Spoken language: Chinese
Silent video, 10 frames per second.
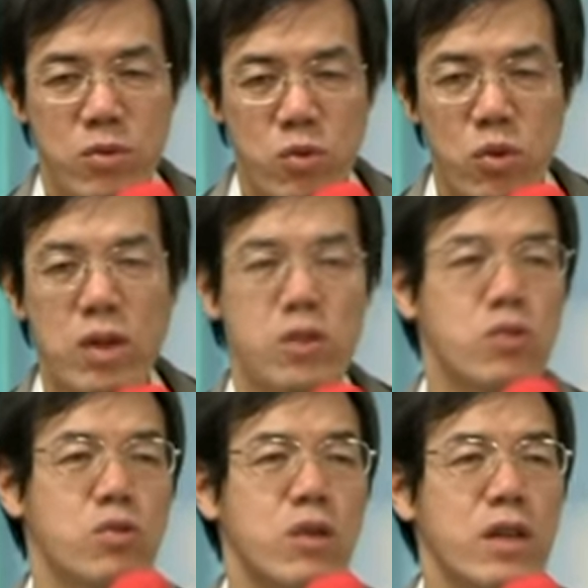做了
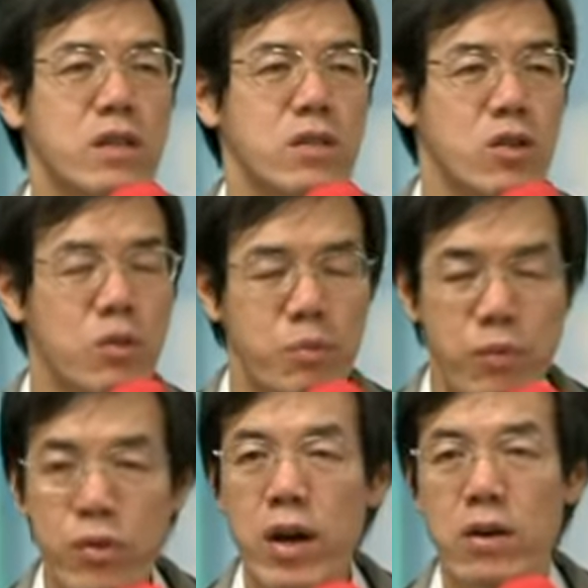许愿就
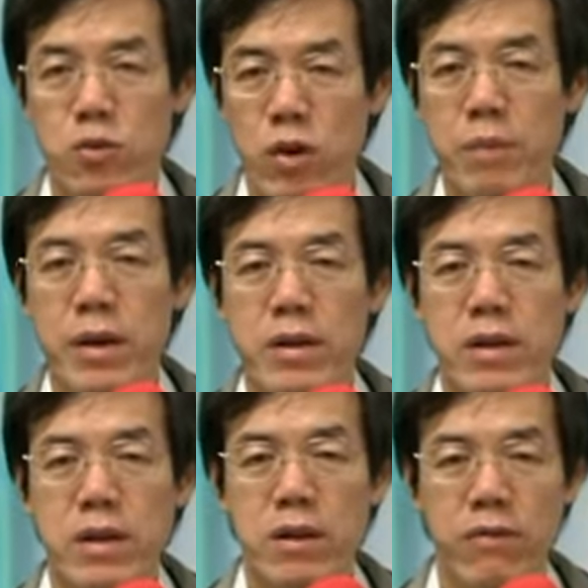不要随便
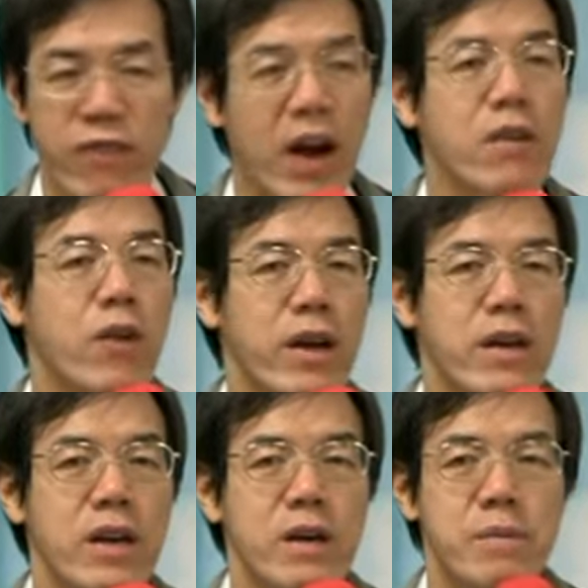反悔，
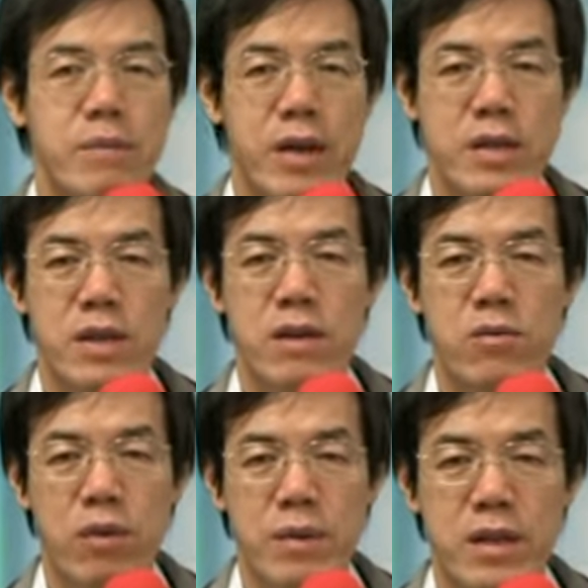免得
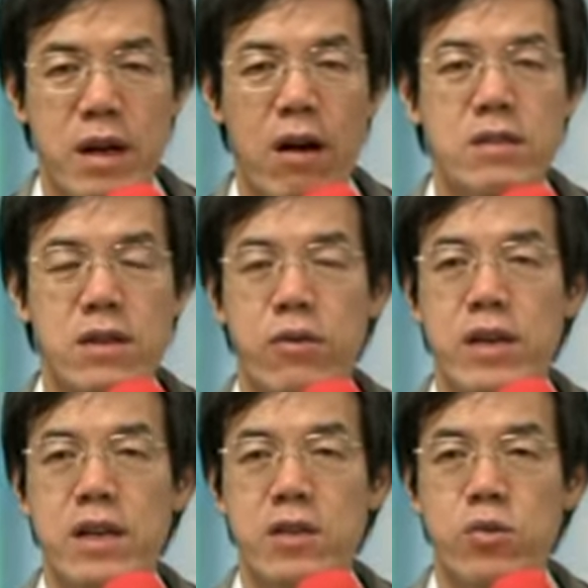我们好像成为
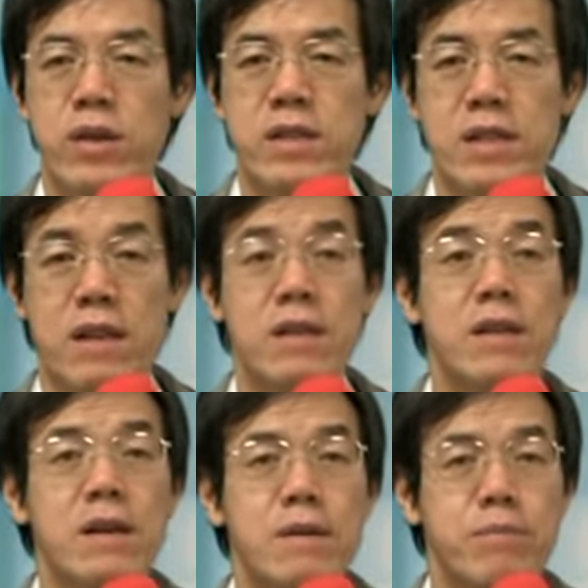一个对神
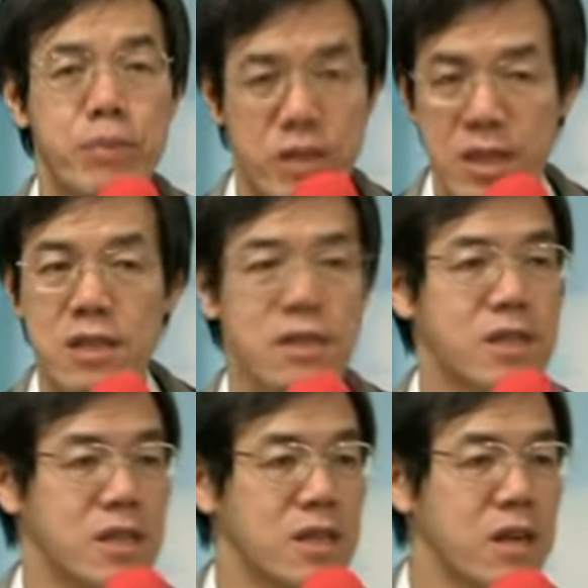不信
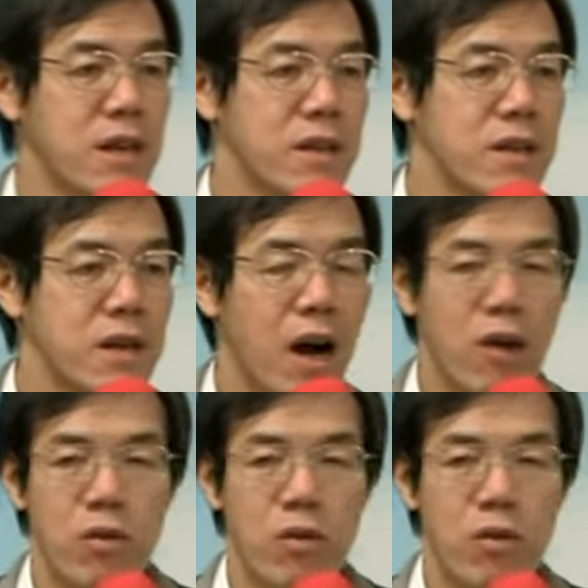实的人啊。